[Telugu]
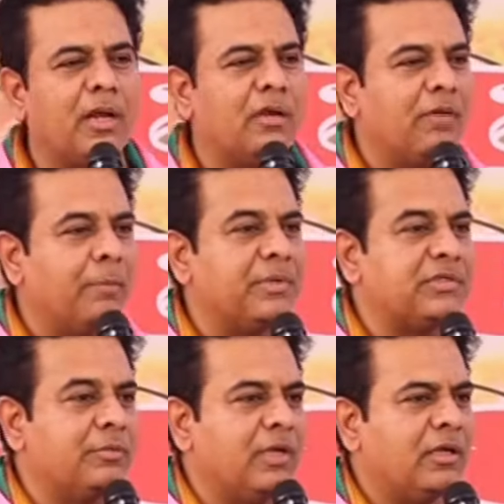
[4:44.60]
బర్రెని
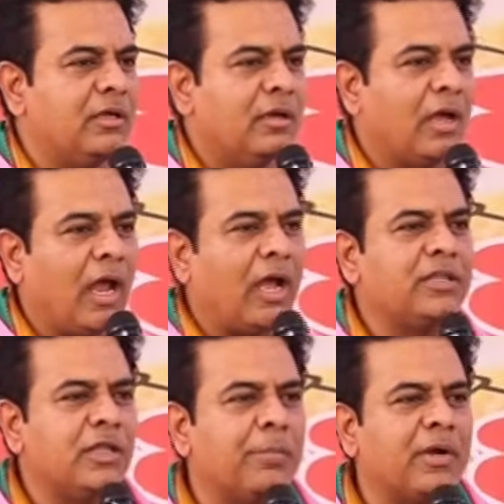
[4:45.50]
పంపిస్తుంది
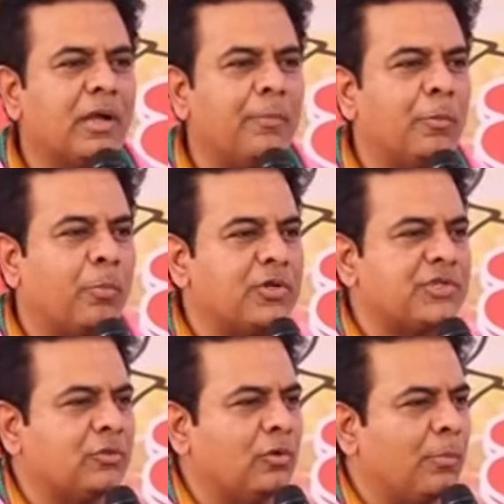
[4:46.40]
ఆయనతో ఎప్పటికప్పుడు
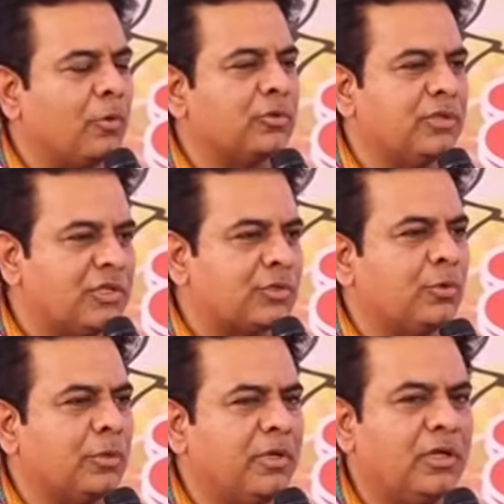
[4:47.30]
పొడిసే దున్నపోతుంది
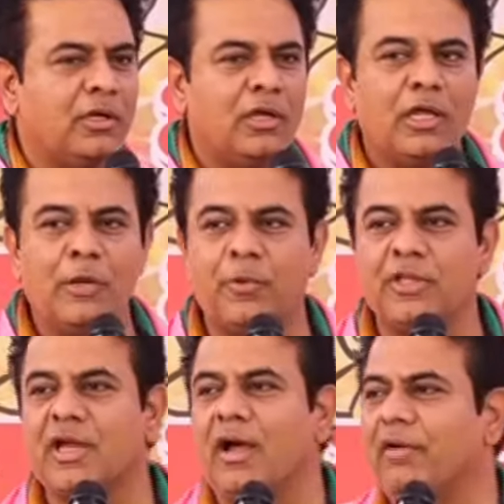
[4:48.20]
తెచ్చుకుంటుంది ఇప్పుడు
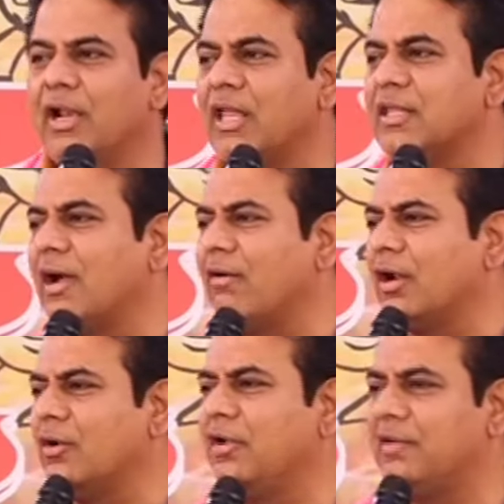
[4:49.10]
ఇది కావాలి అది
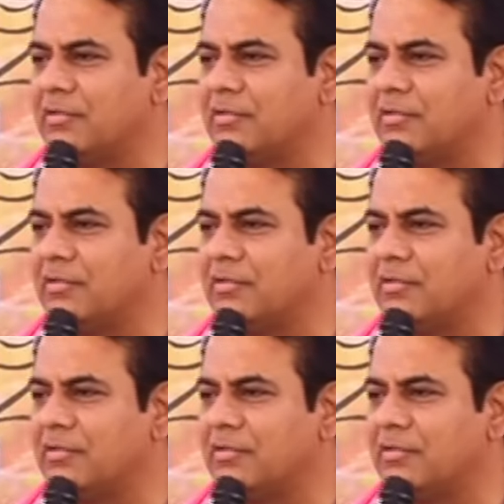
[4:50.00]
కావాలని లొల్లి